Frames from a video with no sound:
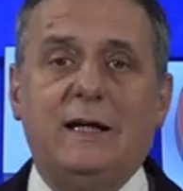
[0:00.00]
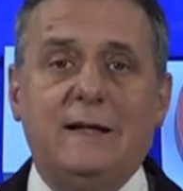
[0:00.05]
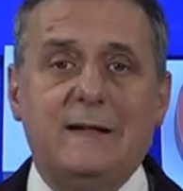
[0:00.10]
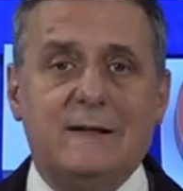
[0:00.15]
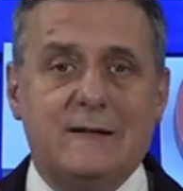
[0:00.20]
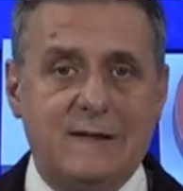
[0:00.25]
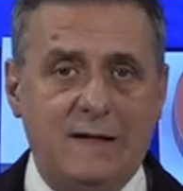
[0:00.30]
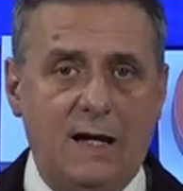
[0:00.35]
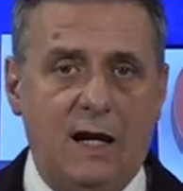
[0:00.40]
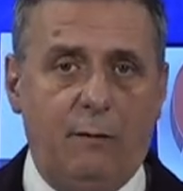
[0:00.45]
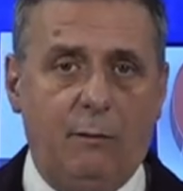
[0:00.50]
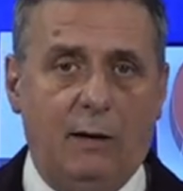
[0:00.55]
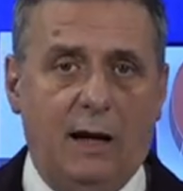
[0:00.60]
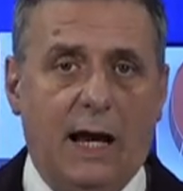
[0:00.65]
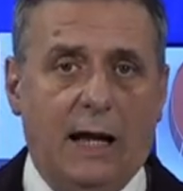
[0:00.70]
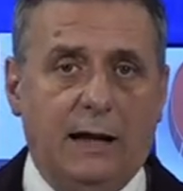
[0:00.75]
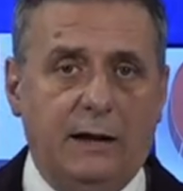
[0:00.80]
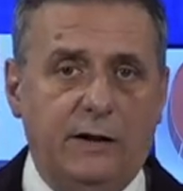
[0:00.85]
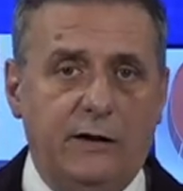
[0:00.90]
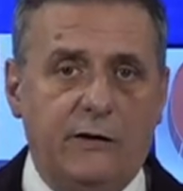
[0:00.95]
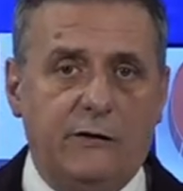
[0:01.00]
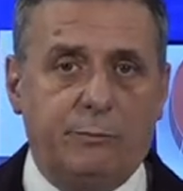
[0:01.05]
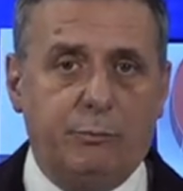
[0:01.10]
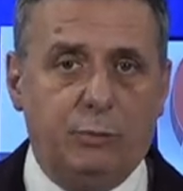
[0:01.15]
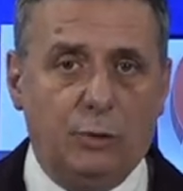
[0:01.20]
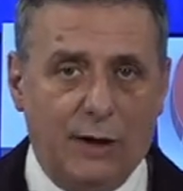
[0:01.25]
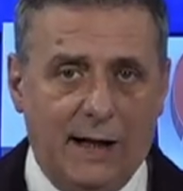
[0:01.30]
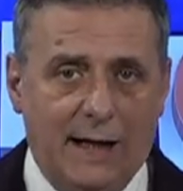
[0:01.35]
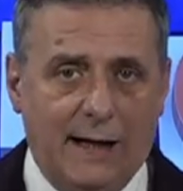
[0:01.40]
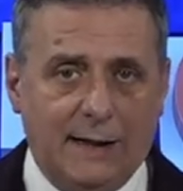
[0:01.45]
insieme agli
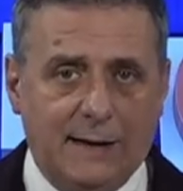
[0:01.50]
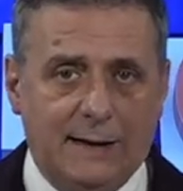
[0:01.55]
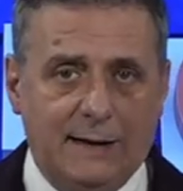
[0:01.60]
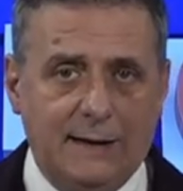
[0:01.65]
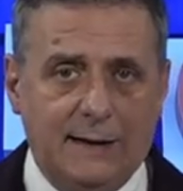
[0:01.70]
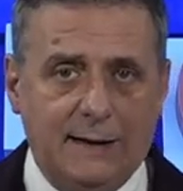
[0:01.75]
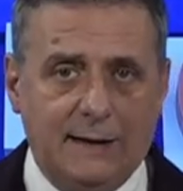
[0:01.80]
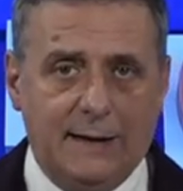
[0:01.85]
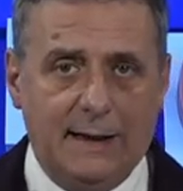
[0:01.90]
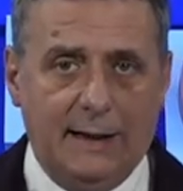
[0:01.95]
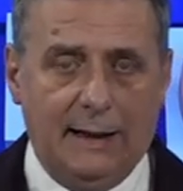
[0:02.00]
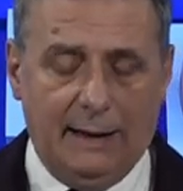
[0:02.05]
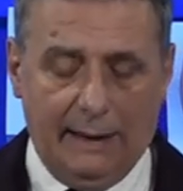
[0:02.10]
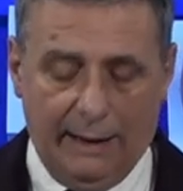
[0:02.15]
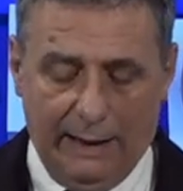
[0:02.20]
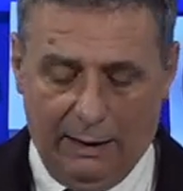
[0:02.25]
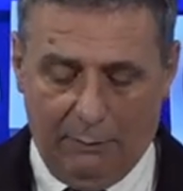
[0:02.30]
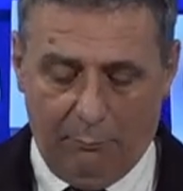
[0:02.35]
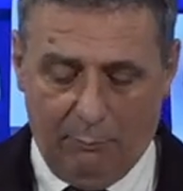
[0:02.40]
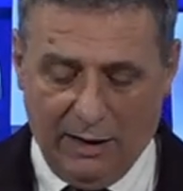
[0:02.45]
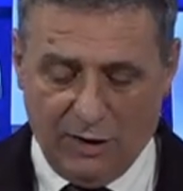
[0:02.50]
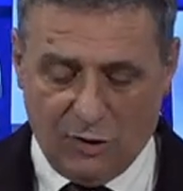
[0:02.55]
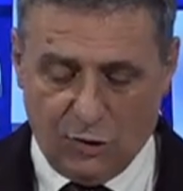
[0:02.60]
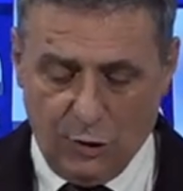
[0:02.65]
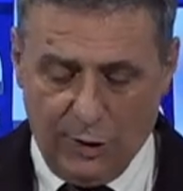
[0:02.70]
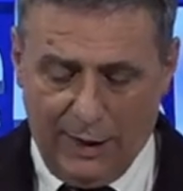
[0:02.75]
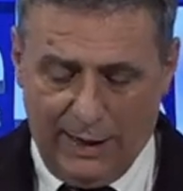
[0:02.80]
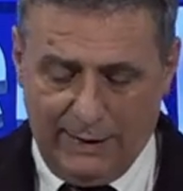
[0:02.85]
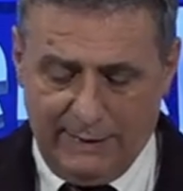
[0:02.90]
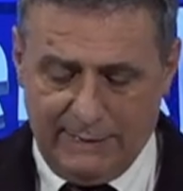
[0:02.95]
esponenti della
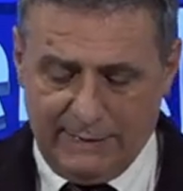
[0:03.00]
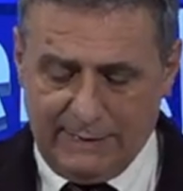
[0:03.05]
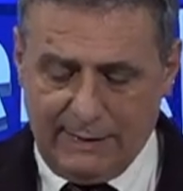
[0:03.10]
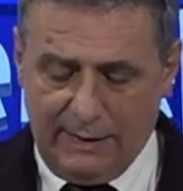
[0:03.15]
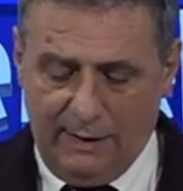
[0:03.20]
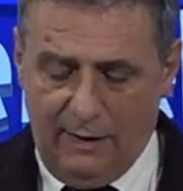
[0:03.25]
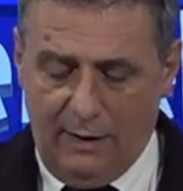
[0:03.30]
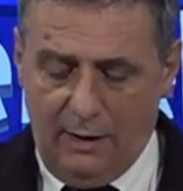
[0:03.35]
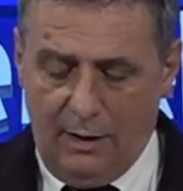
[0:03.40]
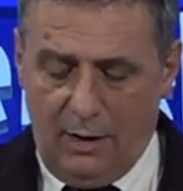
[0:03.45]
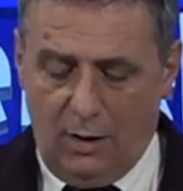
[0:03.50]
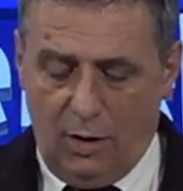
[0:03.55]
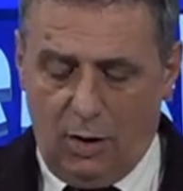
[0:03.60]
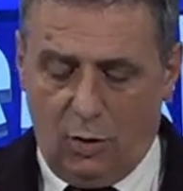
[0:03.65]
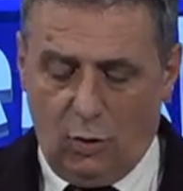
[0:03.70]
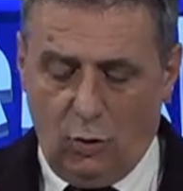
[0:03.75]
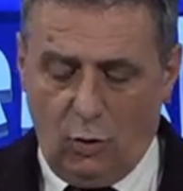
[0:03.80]
maggioranza eh,